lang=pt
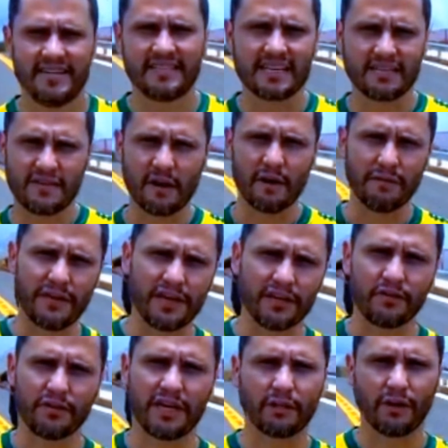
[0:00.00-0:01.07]
Vocês viram o
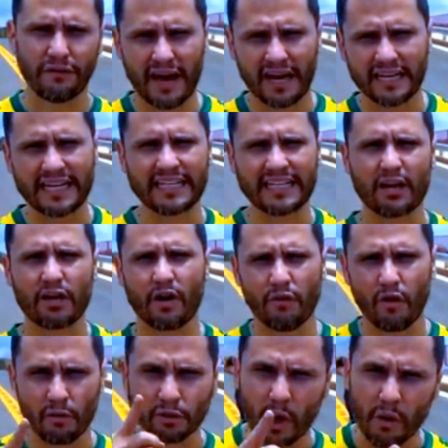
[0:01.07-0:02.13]
vídeo? Ainda eu falei, né? Que eu
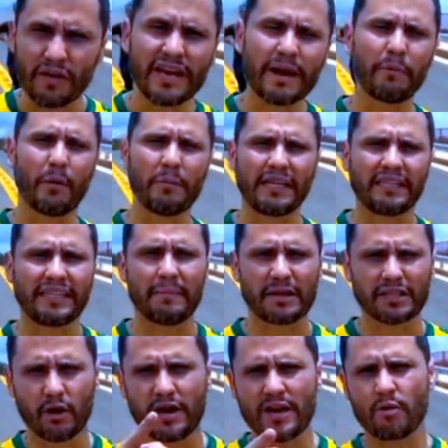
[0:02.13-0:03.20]
vou, não ia prometer,
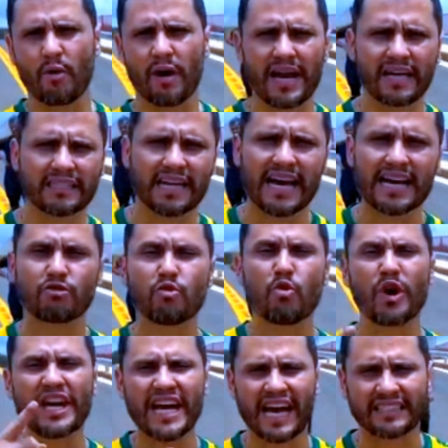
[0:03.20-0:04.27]
mas que eu ia correr atrás.
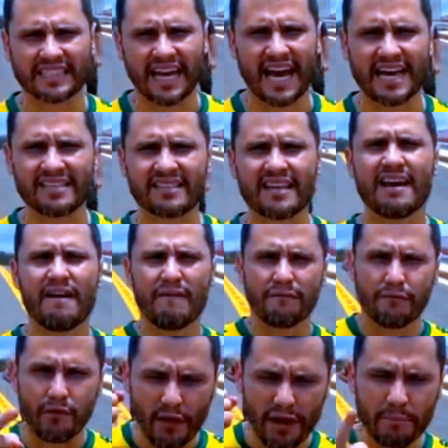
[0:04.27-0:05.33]
Corri atrás,
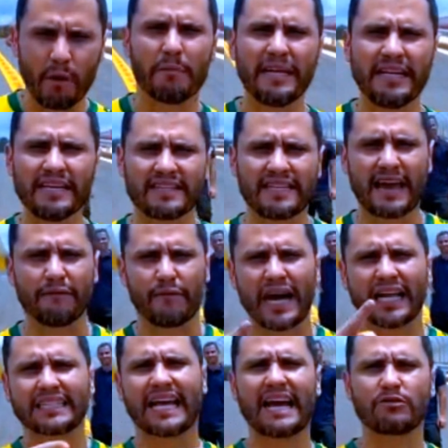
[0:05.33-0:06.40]
fui, mobilizei, fui
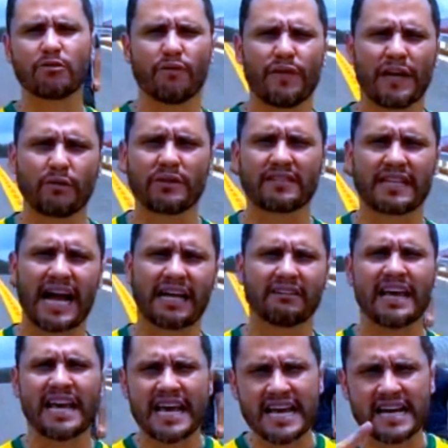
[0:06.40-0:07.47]
atrás do governo do estado,
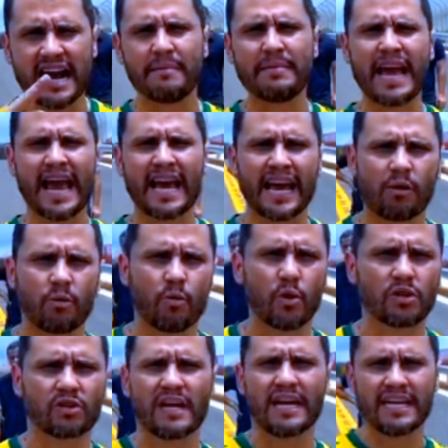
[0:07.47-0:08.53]
encaminhei
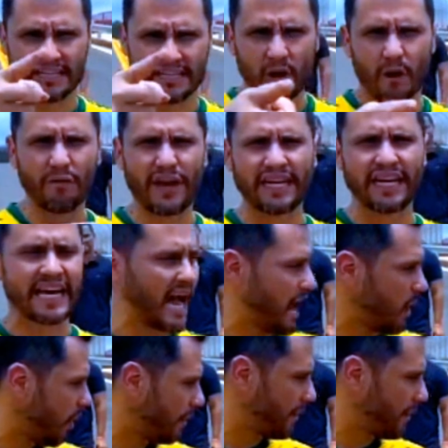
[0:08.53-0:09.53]
recursos. Vocês estão vendo aí a